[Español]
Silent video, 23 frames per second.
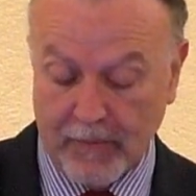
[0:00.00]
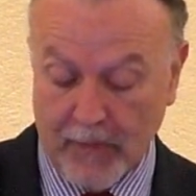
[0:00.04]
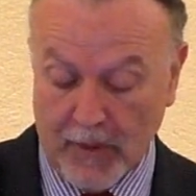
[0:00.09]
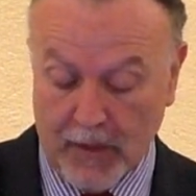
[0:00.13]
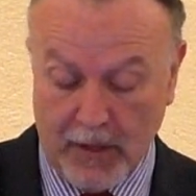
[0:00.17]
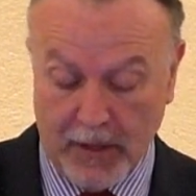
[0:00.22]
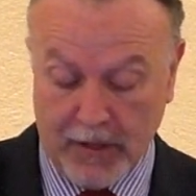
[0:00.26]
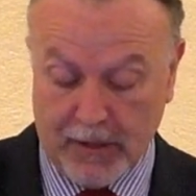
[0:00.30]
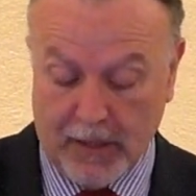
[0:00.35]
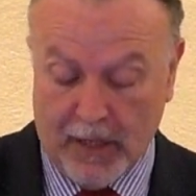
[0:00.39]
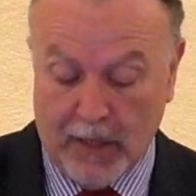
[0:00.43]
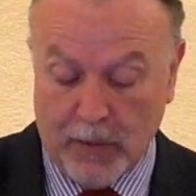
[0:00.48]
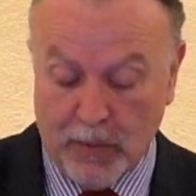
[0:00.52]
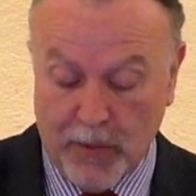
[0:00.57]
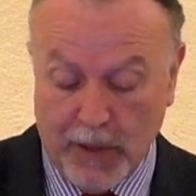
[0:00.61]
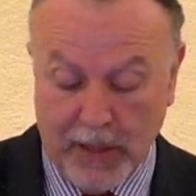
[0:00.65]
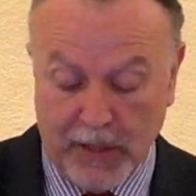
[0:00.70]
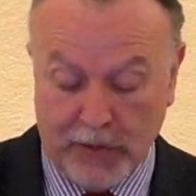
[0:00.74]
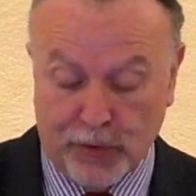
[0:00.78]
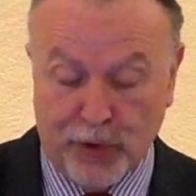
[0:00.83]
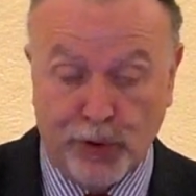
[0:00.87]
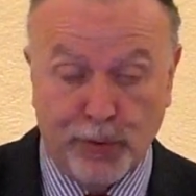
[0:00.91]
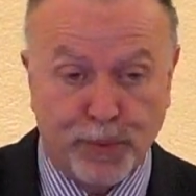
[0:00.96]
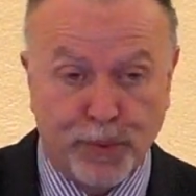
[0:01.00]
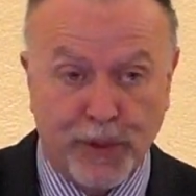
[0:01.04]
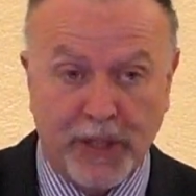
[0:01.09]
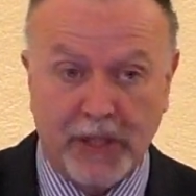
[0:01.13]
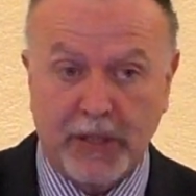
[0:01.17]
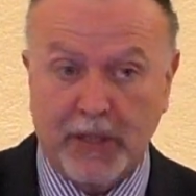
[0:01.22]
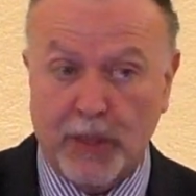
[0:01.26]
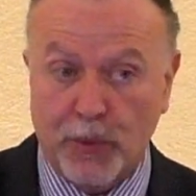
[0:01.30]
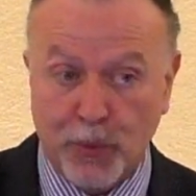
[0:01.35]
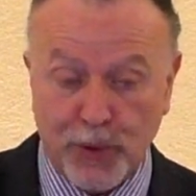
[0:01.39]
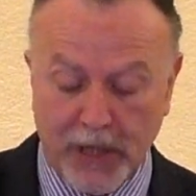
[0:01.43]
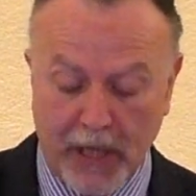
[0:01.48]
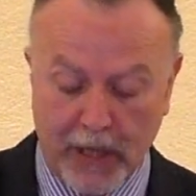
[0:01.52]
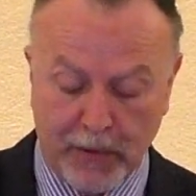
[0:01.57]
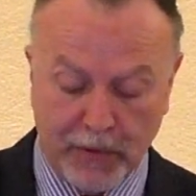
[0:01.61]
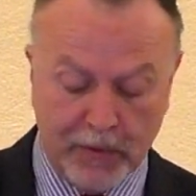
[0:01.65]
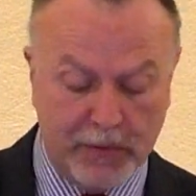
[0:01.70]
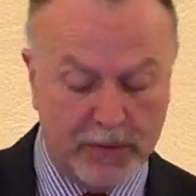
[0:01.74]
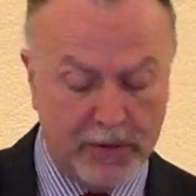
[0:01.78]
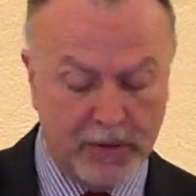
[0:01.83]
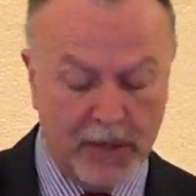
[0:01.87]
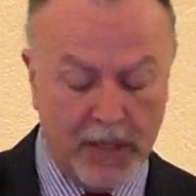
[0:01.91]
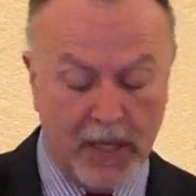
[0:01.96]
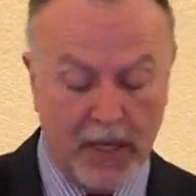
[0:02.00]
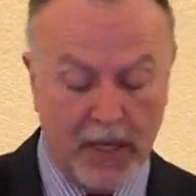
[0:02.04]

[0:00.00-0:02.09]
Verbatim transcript: Y este lenguaje solo puede ser usado